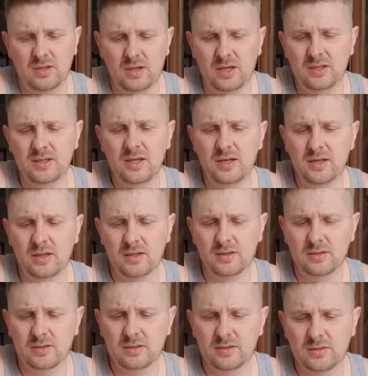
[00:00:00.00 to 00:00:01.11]
отдельно
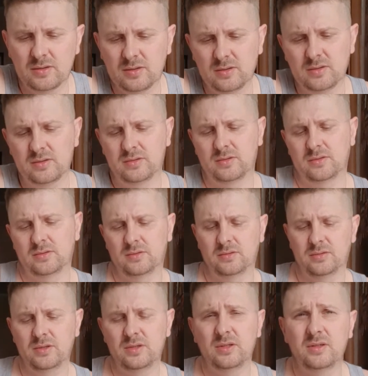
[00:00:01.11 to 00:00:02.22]
э,
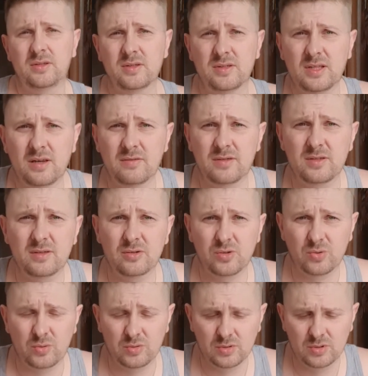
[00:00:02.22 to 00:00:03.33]
и оставить
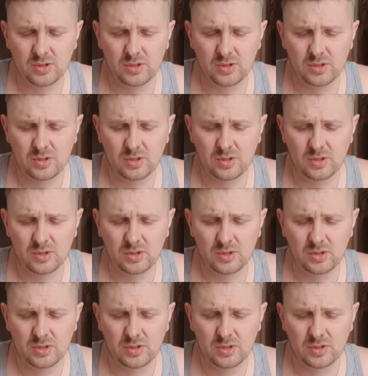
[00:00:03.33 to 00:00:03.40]
ссылочку,